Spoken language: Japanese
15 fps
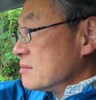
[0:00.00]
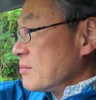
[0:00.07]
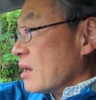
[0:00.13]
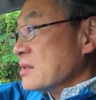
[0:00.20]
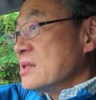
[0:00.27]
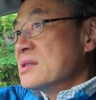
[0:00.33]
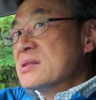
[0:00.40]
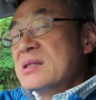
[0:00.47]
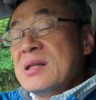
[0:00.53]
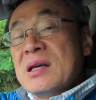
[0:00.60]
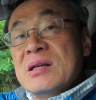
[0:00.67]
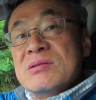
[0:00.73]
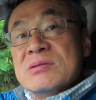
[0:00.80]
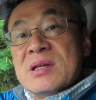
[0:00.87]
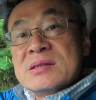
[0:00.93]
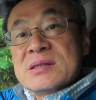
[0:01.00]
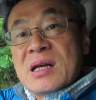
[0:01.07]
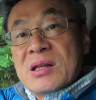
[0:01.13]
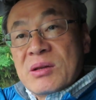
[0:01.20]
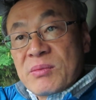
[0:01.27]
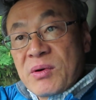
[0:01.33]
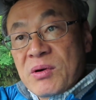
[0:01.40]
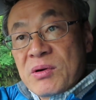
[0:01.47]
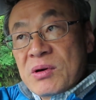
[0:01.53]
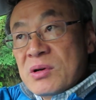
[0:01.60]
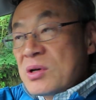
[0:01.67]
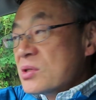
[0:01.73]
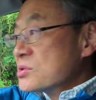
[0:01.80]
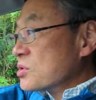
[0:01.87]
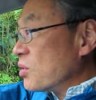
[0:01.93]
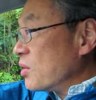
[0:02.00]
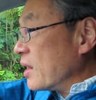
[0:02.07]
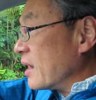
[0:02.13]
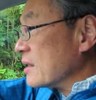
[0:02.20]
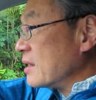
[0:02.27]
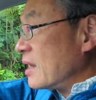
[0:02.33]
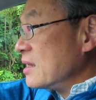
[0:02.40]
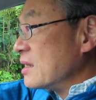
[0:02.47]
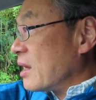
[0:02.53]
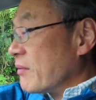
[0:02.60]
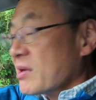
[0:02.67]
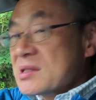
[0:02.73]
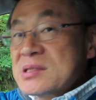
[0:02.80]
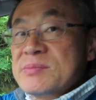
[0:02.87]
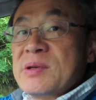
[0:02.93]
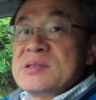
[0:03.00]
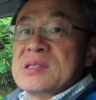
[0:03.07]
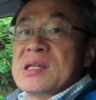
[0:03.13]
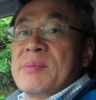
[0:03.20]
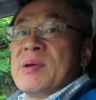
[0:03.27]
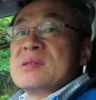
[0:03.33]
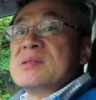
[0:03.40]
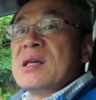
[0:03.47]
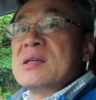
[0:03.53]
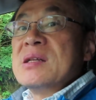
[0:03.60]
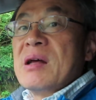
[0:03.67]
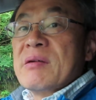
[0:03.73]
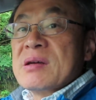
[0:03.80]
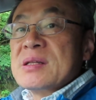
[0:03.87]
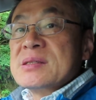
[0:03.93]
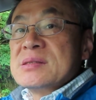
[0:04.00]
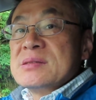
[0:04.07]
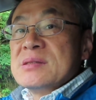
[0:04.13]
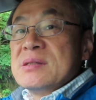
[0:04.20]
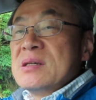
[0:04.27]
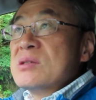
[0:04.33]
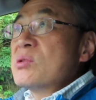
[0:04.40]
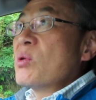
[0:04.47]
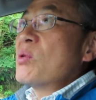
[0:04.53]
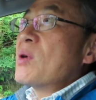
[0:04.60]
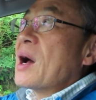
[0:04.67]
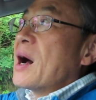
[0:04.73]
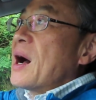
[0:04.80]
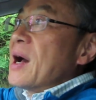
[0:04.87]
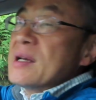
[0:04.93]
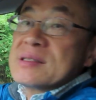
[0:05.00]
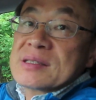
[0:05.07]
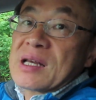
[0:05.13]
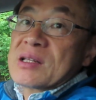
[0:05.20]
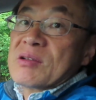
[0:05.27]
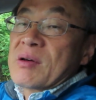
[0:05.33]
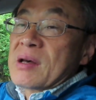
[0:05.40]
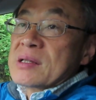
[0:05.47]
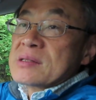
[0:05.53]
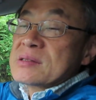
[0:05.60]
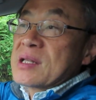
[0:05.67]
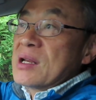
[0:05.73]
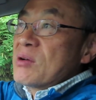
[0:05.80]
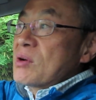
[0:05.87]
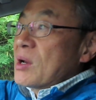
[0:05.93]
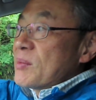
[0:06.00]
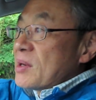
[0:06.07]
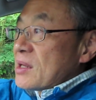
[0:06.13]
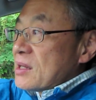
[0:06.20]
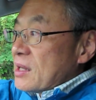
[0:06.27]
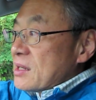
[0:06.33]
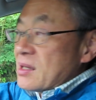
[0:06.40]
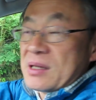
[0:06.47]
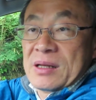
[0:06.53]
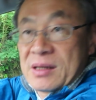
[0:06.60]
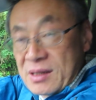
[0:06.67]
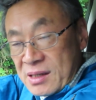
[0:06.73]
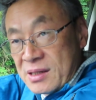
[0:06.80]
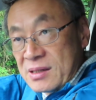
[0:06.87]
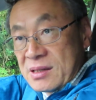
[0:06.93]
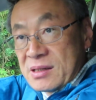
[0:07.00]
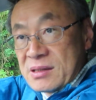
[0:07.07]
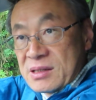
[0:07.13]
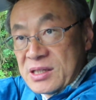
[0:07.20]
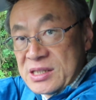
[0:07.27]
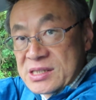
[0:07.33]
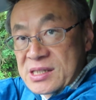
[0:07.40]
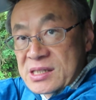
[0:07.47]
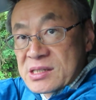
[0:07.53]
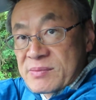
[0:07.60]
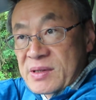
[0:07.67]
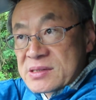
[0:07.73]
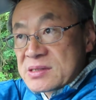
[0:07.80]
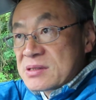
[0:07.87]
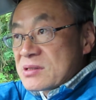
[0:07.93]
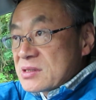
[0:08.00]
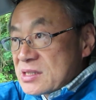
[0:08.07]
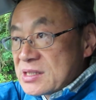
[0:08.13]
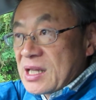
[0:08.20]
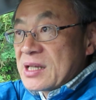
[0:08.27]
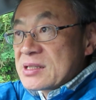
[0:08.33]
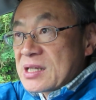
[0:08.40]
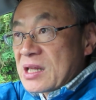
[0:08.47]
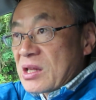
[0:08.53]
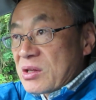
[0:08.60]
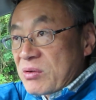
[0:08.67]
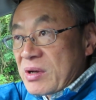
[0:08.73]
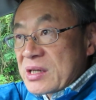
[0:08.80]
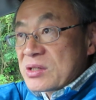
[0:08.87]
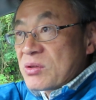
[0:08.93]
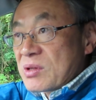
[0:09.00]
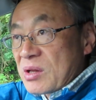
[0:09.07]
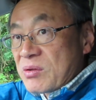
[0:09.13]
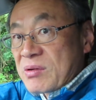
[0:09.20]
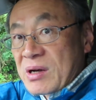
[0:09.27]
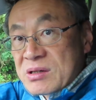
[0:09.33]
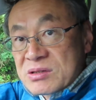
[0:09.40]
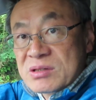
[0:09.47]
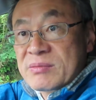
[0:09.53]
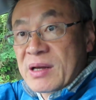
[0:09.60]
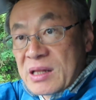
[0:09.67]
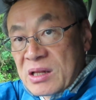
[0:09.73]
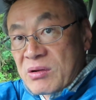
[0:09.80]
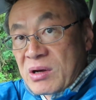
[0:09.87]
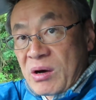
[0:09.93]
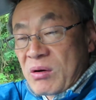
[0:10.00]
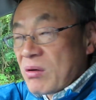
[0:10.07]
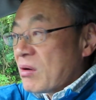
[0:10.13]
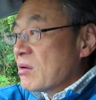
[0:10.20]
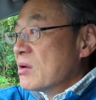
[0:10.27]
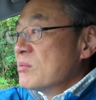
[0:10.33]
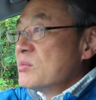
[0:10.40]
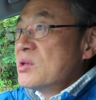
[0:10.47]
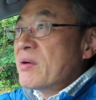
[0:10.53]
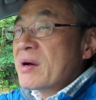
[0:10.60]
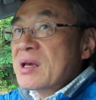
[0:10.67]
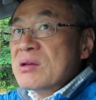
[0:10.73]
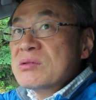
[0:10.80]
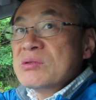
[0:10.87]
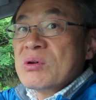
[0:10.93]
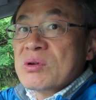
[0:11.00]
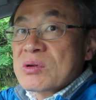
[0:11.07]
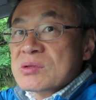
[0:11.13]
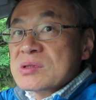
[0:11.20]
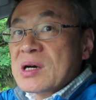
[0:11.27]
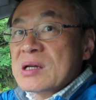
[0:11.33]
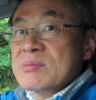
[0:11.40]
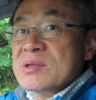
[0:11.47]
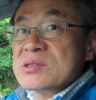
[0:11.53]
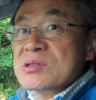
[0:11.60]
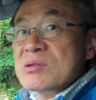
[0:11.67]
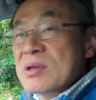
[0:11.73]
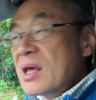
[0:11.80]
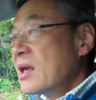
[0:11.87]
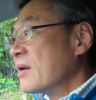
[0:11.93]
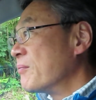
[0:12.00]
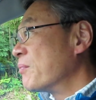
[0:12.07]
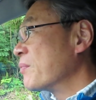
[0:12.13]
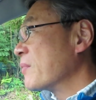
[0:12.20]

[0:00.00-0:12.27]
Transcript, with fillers: まあ、認識できるんですけれどもそれが何かは識別できないわけですところがアイサイトはステレオカメラで認識します自転車なのか人なのか車なのかを見分ける能力がありますよね